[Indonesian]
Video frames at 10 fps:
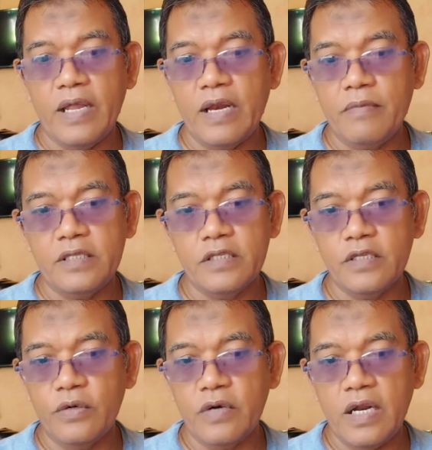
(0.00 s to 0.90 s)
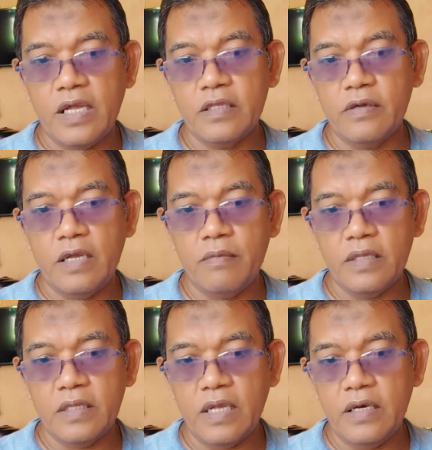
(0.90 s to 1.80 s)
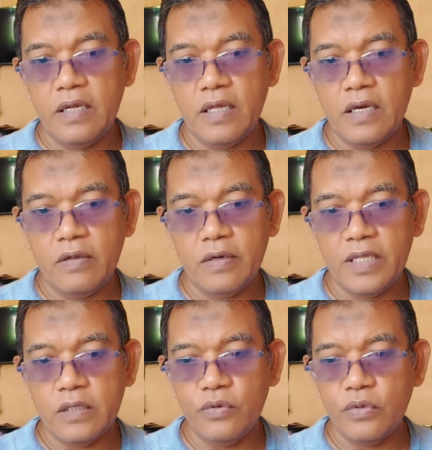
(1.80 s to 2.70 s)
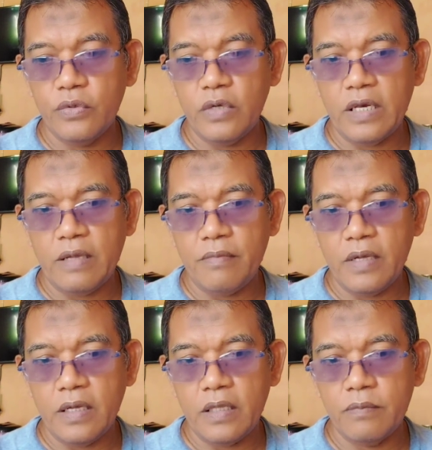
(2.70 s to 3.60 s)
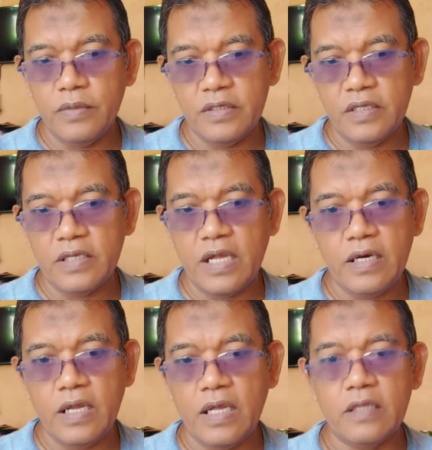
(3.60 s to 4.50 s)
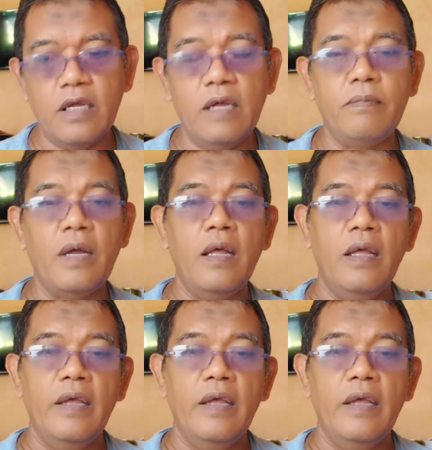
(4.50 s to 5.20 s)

alamat seseorang atau alamat Anda, alamat toko, alamat bisnis Anda atau apa